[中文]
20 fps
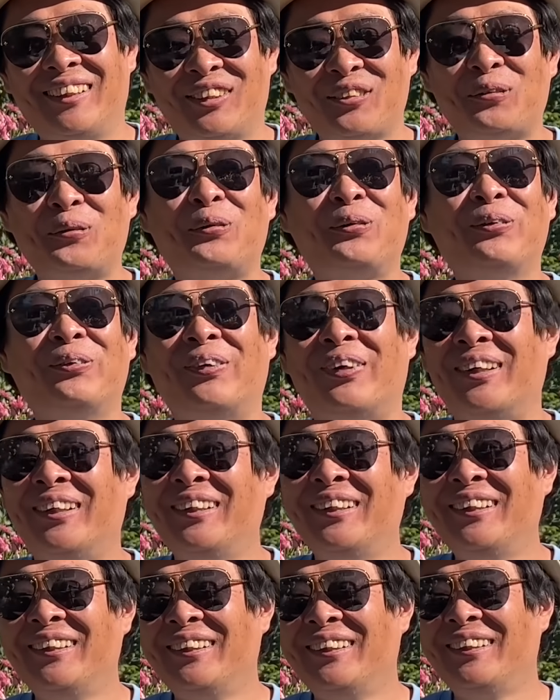到处坐，
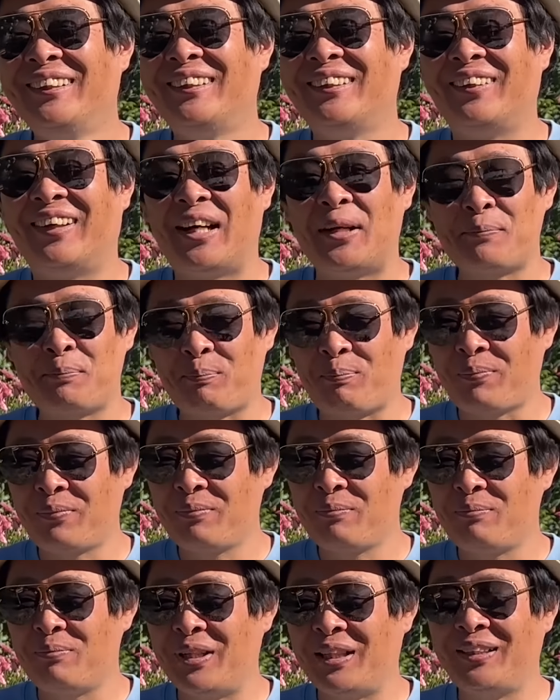是吧？
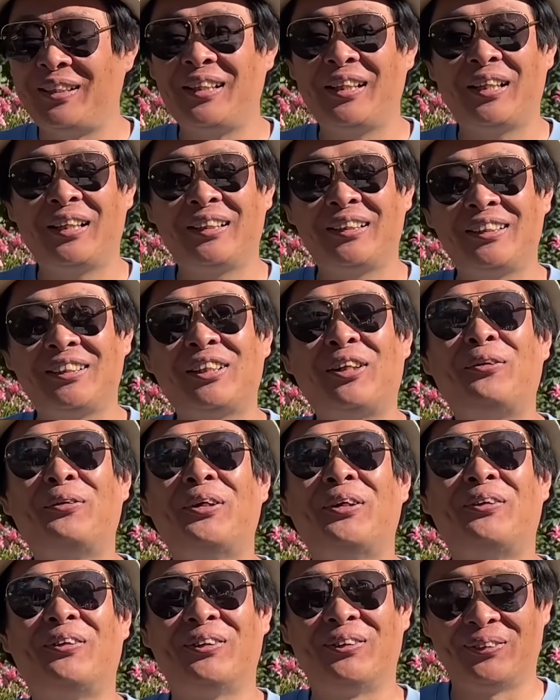每天稍
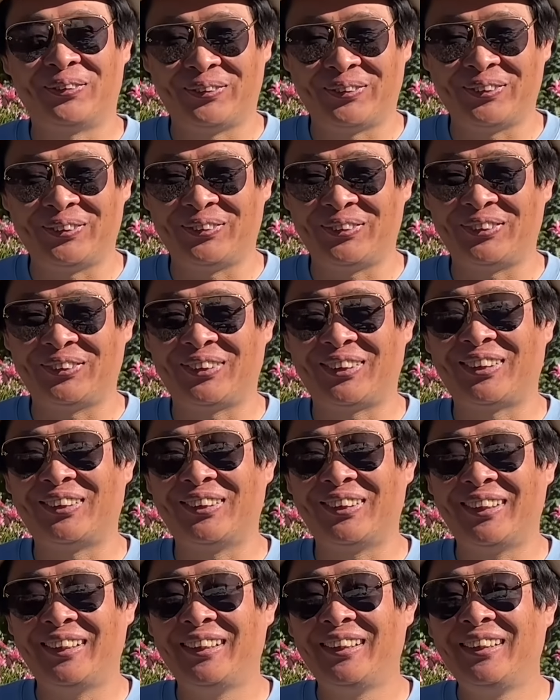微活动活动就
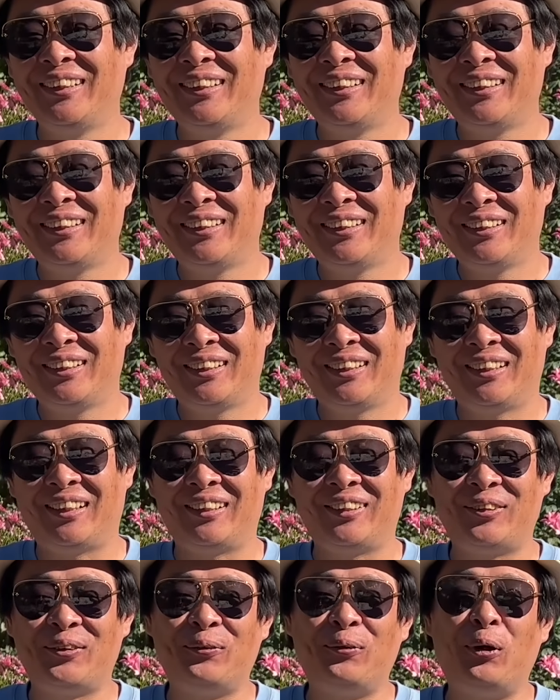够了。
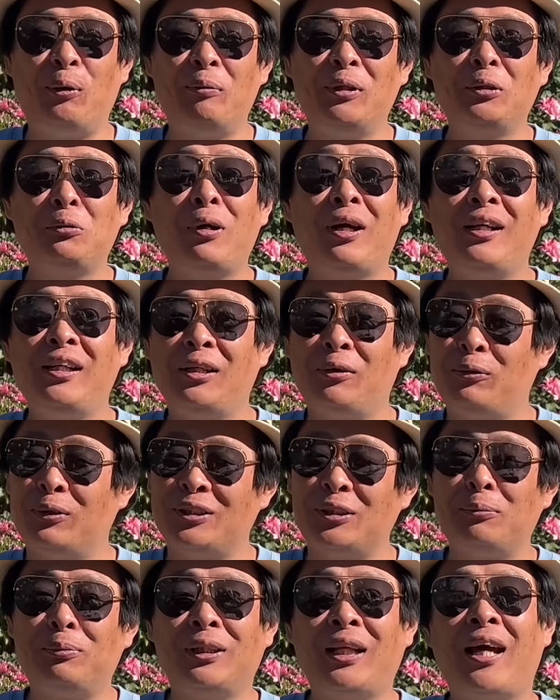然后我们锻炼，我
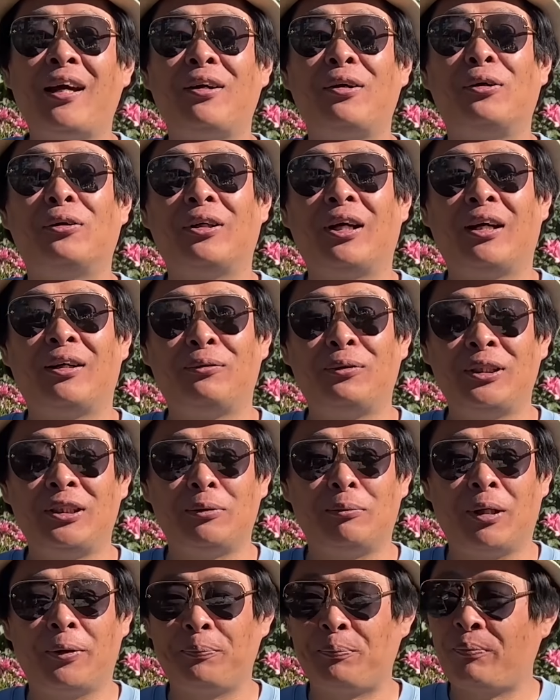是不带狗的，为
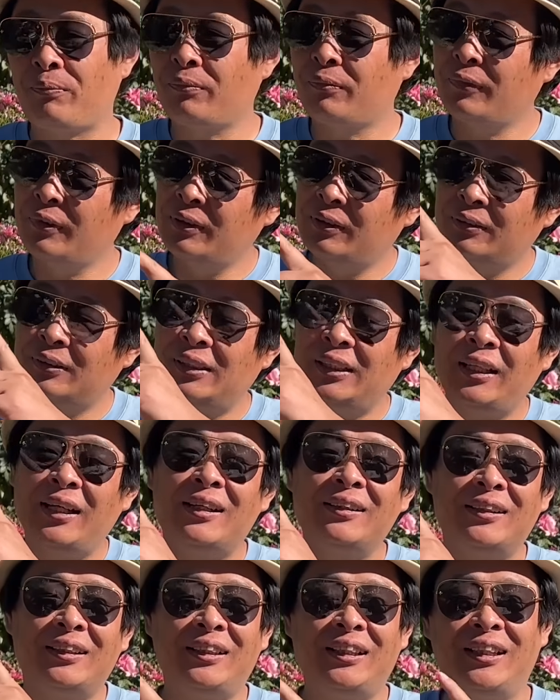什么？这
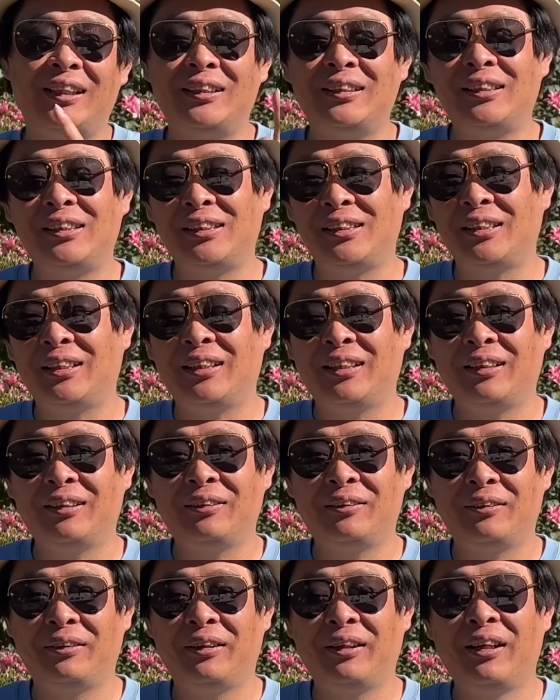样的天气，
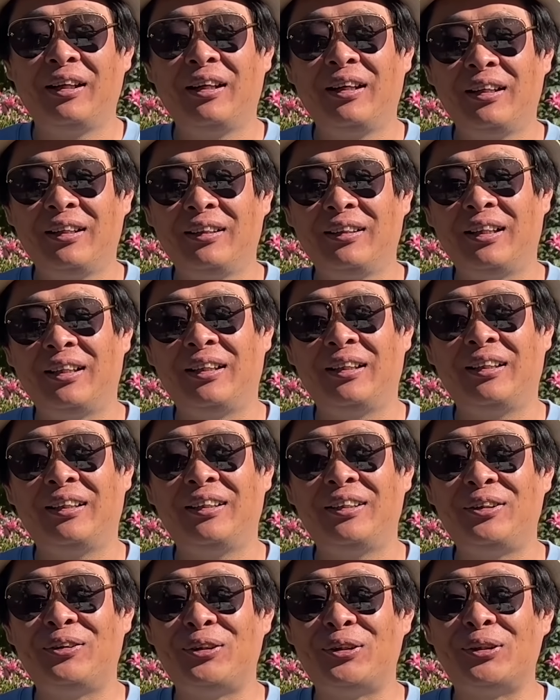那
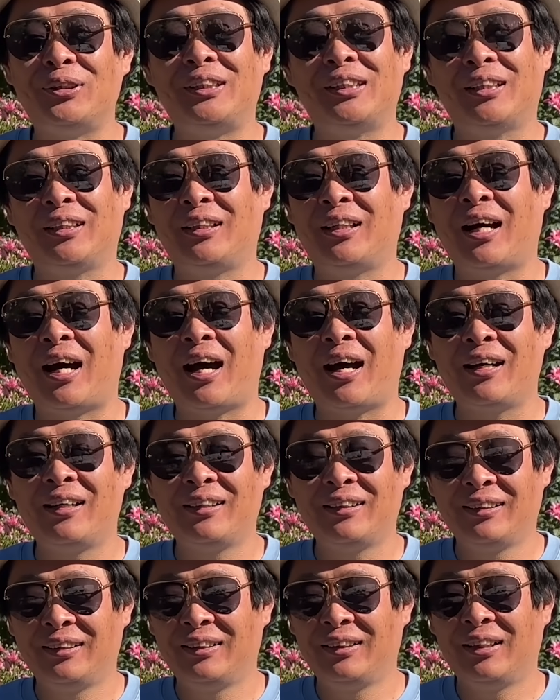妞妞杰克啊，
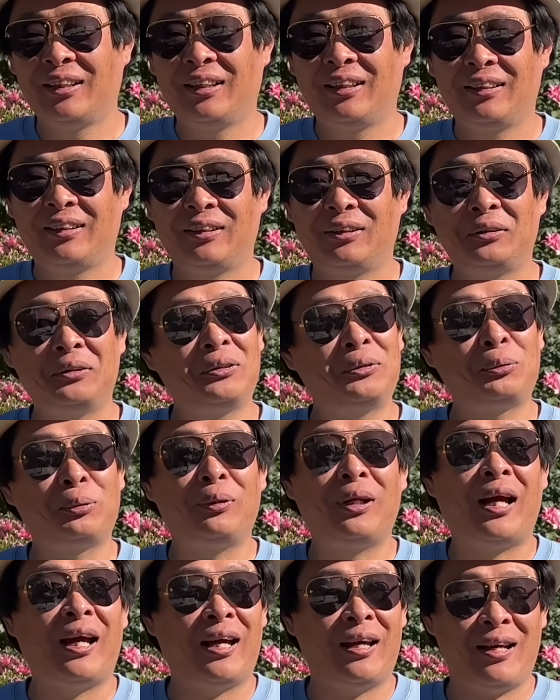
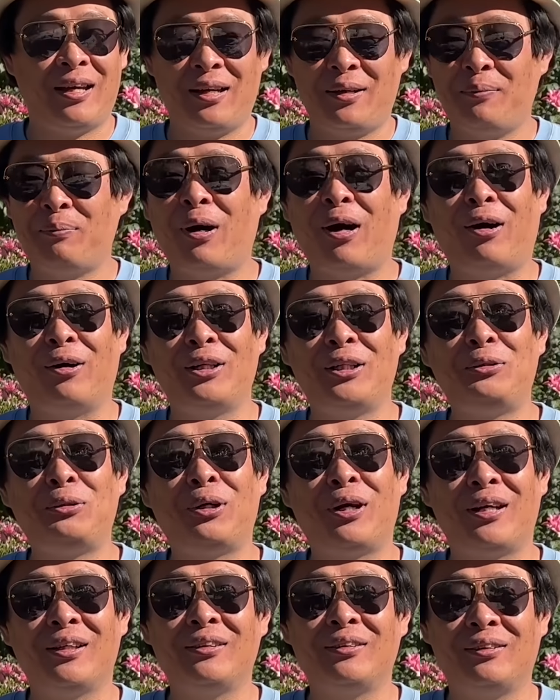出来跑一
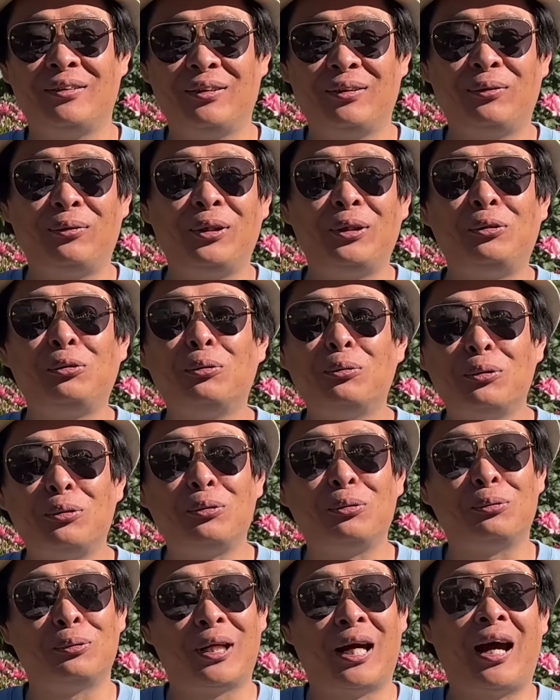圈会中
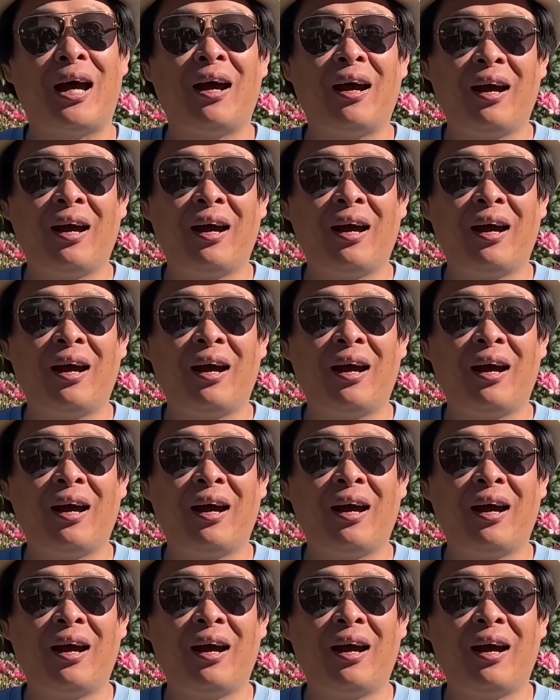暑的。